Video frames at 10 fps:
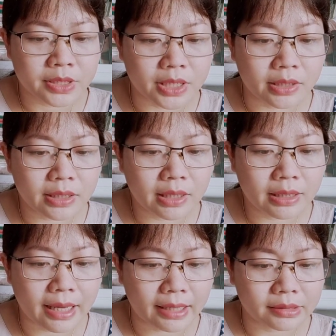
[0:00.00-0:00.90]
Trình dân
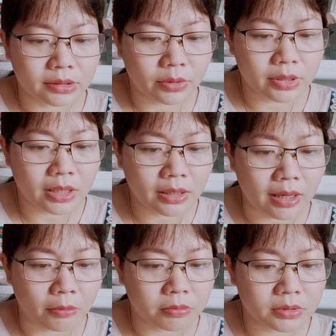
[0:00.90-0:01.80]
làng, tuy thất
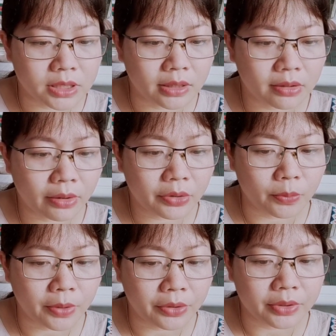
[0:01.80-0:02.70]
học, chính tôi
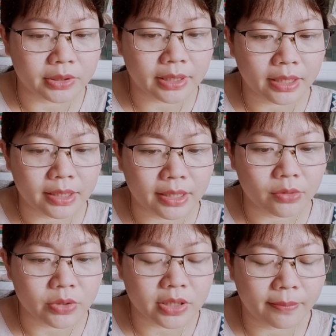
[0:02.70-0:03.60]
cũng hiểu được cái nghĩa
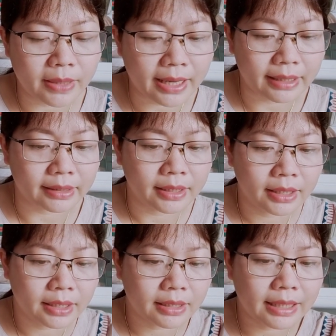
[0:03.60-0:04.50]
của xóm làng.
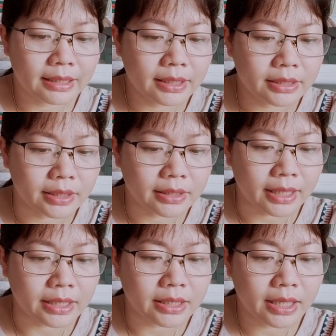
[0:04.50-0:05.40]
Nay lý dịch
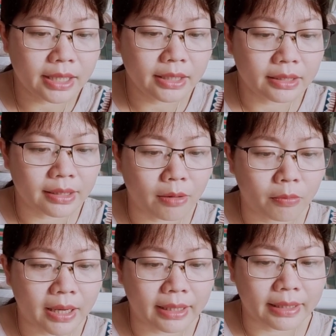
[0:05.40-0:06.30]
cậy thế,
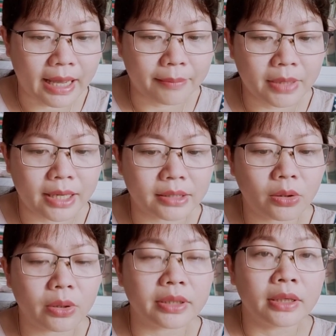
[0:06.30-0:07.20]
lộng hành hãm hại
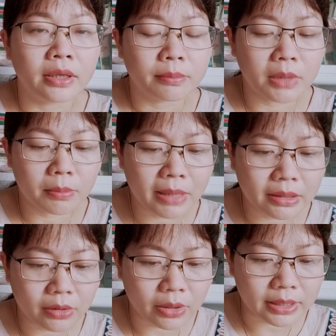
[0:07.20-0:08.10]
tôi, bức bắt
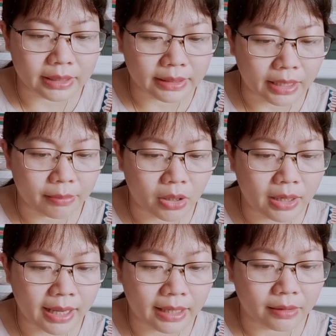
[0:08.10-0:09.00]
tôi thành kẻ võ
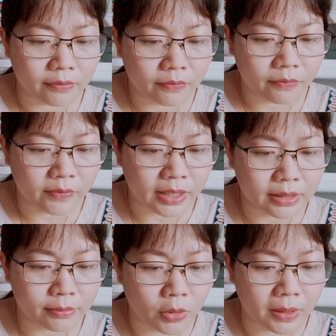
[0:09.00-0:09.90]
làng.
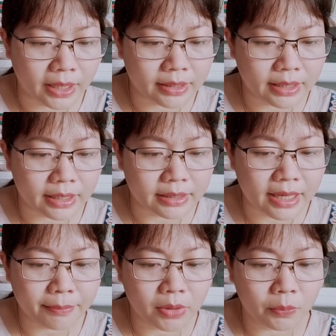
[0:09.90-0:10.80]
Vậy một lệ này
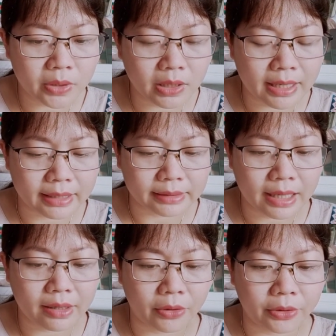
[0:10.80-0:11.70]
dám mong dân làng
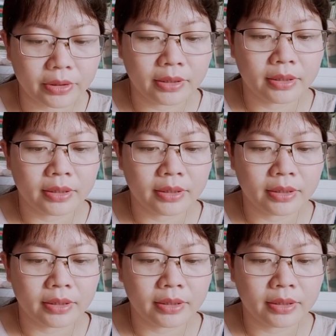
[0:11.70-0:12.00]
tha lỗi.